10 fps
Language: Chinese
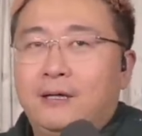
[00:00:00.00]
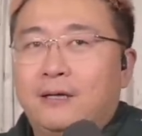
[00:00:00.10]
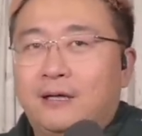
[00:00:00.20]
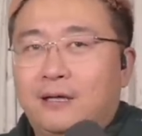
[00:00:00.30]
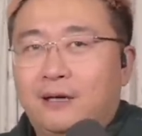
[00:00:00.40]

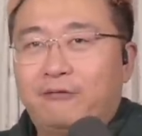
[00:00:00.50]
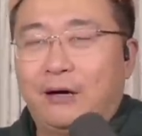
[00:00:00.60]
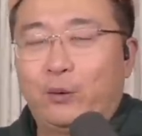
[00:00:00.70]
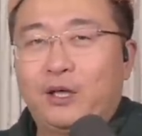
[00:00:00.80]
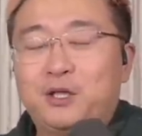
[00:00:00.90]
呃，法
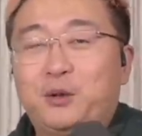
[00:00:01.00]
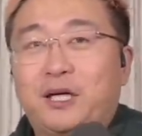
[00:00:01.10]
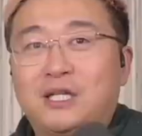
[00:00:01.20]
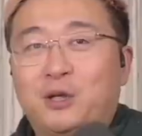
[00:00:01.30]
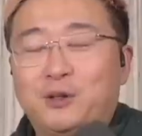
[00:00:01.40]
国当时就
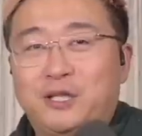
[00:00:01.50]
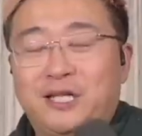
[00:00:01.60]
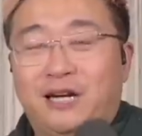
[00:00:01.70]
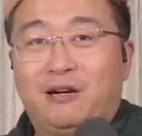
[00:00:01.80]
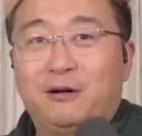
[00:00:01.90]
很着急
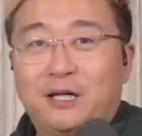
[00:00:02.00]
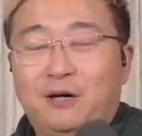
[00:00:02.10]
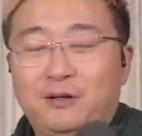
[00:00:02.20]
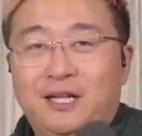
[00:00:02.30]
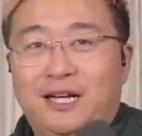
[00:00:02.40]
啊，然后跟
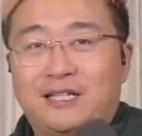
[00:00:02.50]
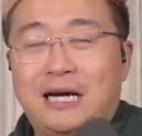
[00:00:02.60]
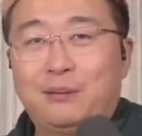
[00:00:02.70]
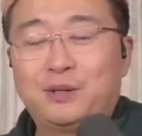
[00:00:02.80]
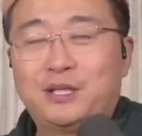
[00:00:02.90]
澳大利亚
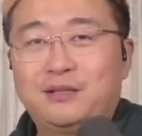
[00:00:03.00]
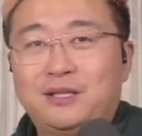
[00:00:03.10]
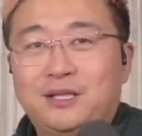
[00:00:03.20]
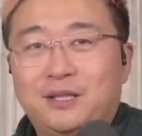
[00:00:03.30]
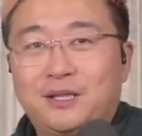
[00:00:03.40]
差不多
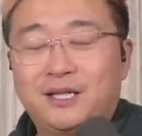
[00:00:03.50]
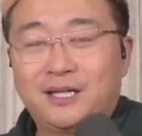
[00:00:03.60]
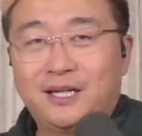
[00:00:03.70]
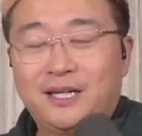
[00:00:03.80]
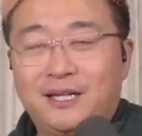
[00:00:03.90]
那
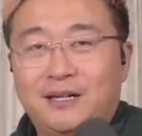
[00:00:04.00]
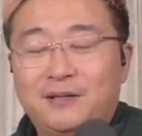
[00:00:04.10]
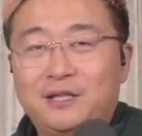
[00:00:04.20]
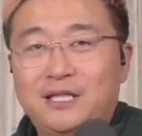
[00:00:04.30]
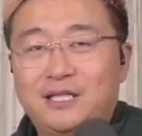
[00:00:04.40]
个那个
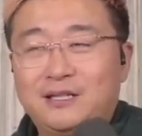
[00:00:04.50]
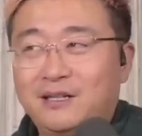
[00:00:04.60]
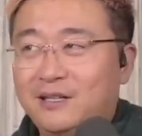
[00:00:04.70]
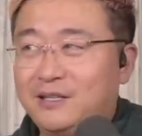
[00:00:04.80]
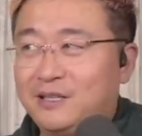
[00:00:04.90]
了，已
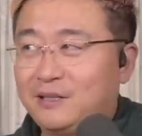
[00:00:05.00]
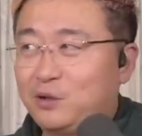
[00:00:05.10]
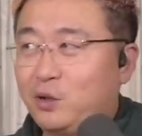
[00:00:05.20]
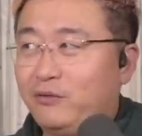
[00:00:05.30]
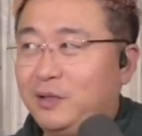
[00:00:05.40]
经已经
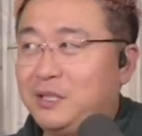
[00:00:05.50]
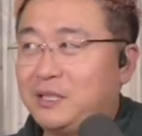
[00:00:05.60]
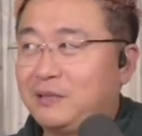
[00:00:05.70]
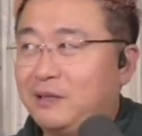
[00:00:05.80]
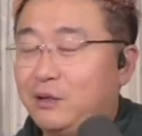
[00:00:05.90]
双方已
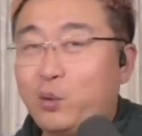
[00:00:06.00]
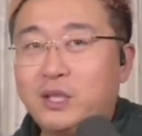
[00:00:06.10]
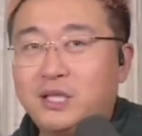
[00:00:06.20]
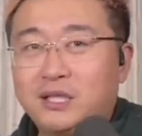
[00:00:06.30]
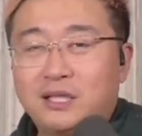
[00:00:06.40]
经关
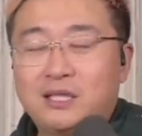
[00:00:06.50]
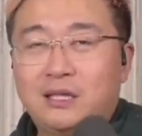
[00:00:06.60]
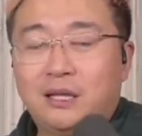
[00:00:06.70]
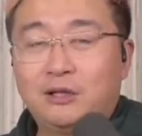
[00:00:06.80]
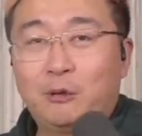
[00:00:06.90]
系已经
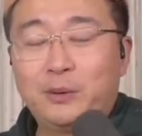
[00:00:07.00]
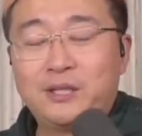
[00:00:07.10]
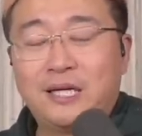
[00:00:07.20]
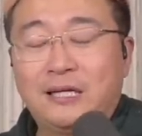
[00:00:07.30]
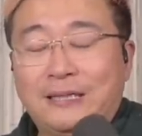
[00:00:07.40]
冷到不能
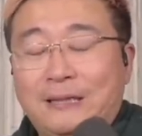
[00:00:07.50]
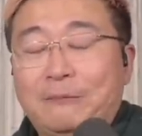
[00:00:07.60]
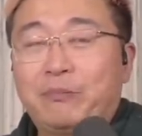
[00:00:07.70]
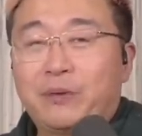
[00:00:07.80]
再冷了。